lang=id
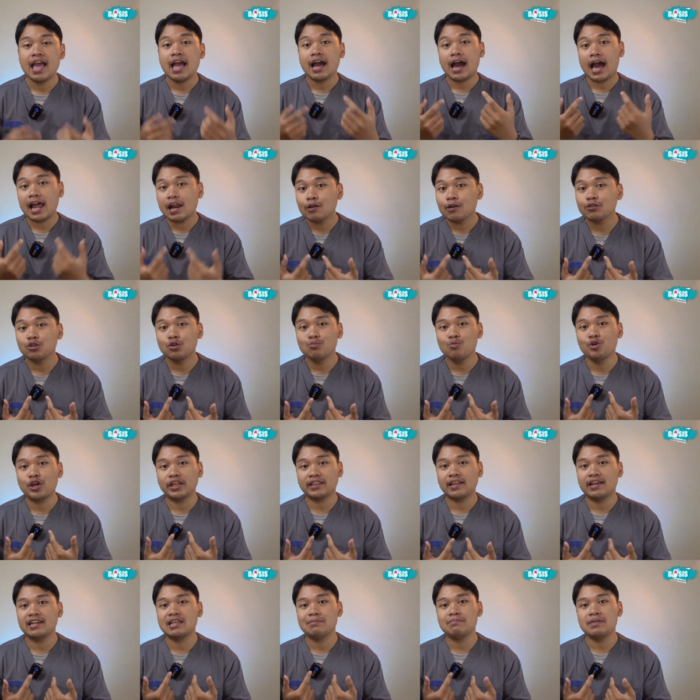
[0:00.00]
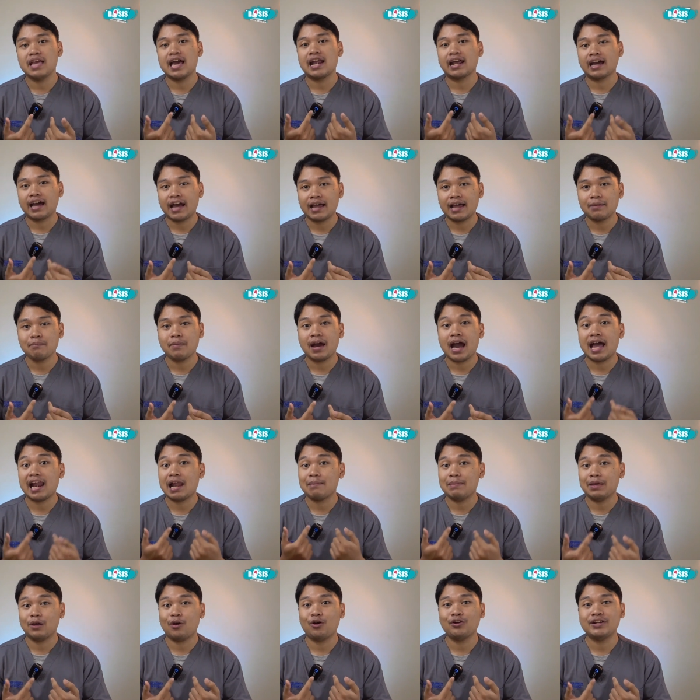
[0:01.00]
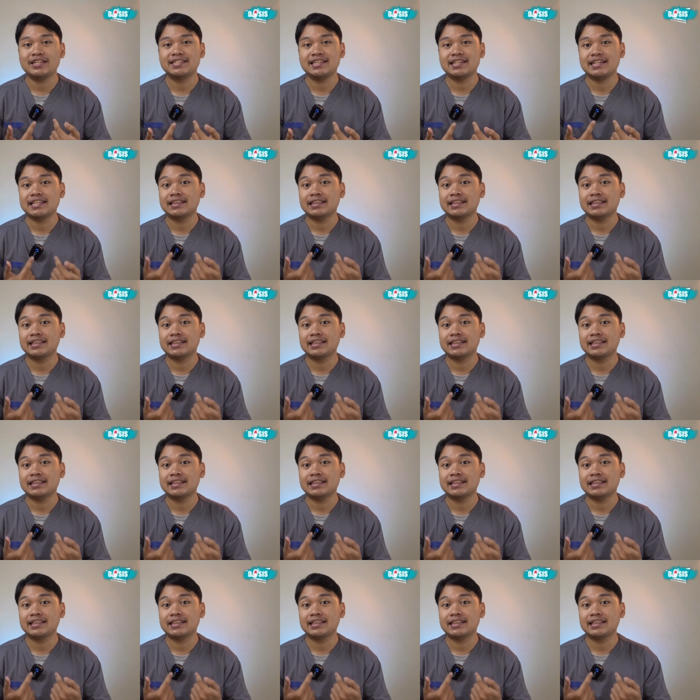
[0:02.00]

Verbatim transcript: Kalau tubuh kita dibiarkan mengalami kondisi